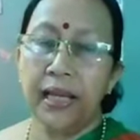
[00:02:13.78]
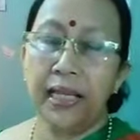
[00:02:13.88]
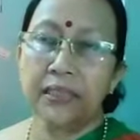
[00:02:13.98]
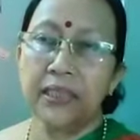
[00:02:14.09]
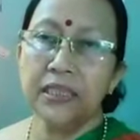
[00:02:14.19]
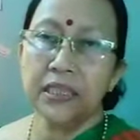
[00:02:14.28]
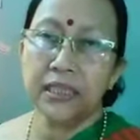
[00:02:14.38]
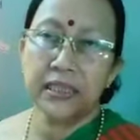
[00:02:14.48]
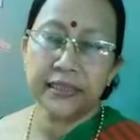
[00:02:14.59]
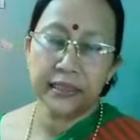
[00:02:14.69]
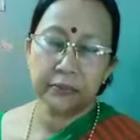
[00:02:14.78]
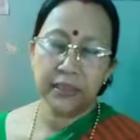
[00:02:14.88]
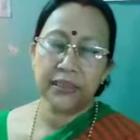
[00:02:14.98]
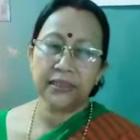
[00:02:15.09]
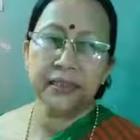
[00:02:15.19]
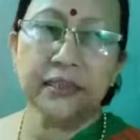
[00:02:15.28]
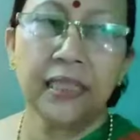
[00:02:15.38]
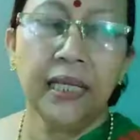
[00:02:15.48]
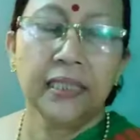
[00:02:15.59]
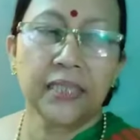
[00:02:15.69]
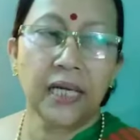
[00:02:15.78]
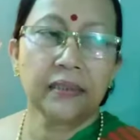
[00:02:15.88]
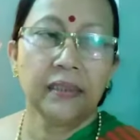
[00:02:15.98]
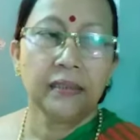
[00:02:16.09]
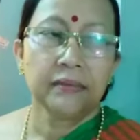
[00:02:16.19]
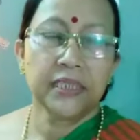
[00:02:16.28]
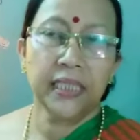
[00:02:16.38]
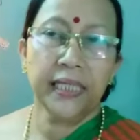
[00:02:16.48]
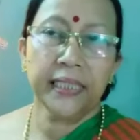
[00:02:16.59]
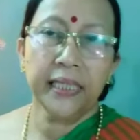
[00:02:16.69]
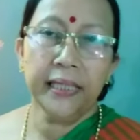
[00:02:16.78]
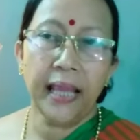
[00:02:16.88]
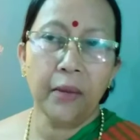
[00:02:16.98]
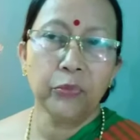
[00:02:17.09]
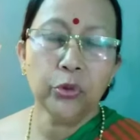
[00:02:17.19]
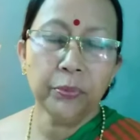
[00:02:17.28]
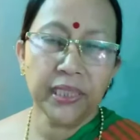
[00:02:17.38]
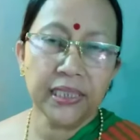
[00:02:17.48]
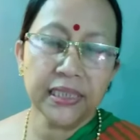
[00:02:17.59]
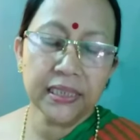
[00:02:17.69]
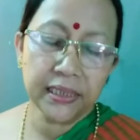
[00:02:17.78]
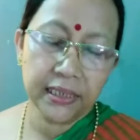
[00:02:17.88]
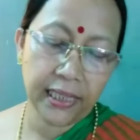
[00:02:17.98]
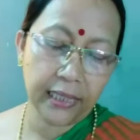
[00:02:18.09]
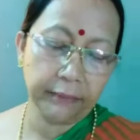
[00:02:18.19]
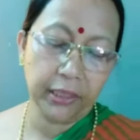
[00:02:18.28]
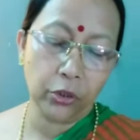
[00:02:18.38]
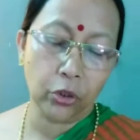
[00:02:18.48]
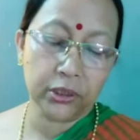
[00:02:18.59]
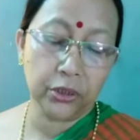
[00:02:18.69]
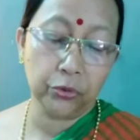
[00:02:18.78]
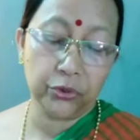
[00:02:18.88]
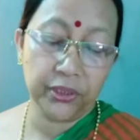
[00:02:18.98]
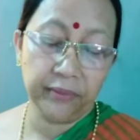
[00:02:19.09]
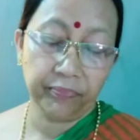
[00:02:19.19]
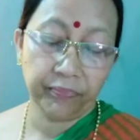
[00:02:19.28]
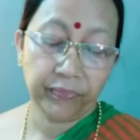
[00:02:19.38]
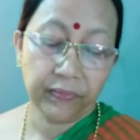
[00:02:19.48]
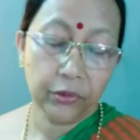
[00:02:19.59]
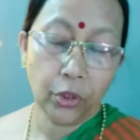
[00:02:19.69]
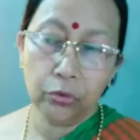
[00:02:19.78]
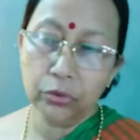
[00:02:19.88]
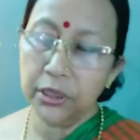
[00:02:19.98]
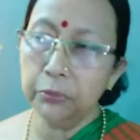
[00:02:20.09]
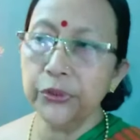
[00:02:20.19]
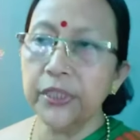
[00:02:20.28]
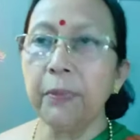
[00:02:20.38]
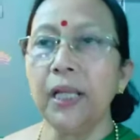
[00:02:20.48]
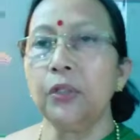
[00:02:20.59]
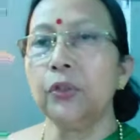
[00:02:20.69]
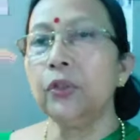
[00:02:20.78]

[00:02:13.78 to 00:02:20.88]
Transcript: একদিন সে ডিস্ট্রিক্ট ম্যাজিস্ট্রেট তার ছেলেকে এমন মেরেছে যে একবারে রক্তারক্তি তখন সে বুঝতে পারল